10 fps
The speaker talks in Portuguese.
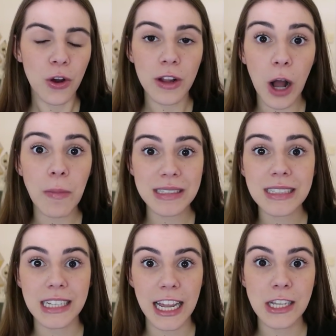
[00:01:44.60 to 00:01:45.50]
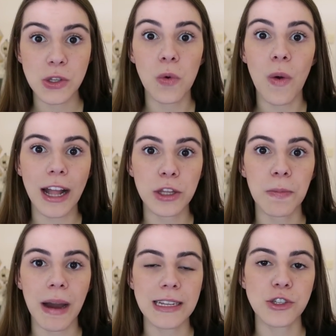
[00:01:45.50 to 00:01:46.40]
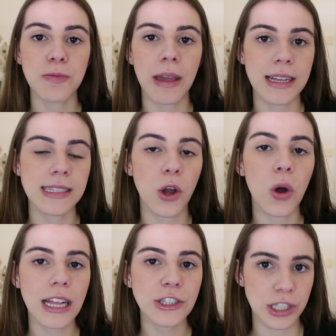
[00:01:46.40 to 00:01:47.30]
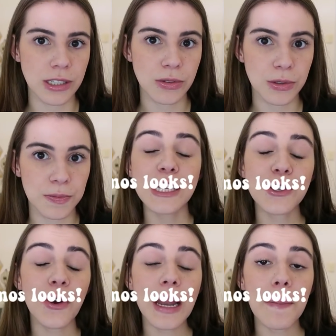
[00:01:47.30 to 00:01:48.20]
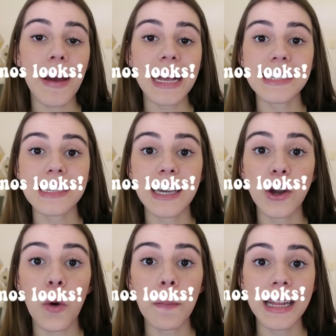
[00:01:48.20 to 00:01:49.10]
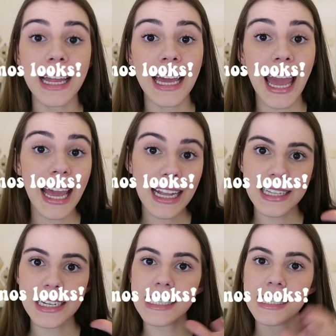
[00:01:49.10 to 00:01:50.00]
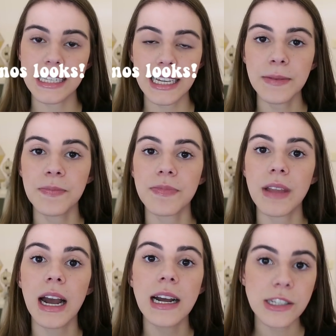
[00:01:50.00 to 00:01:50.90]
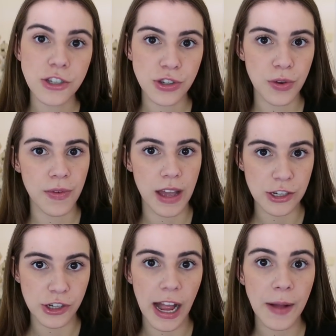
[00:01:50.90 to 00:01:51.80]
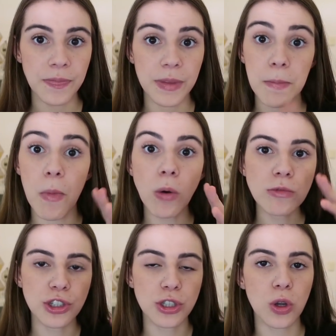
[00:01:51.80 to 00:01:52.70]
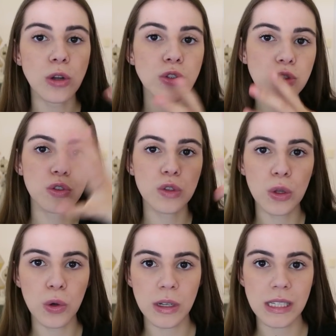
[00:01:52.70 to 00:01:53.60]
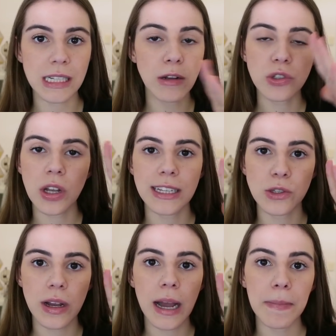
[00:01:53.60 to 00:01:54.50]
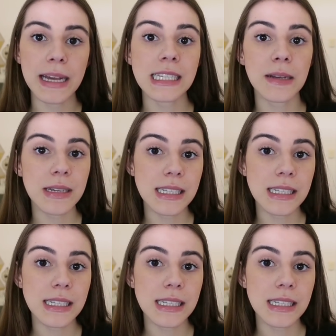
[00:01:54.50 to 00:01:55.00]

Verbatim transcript: colocar umas três ou quatro pares de meias enroladinhos. Escolha peças que combinem entre si Antes de viajar, monte todos os looks, não só na sua cabeça,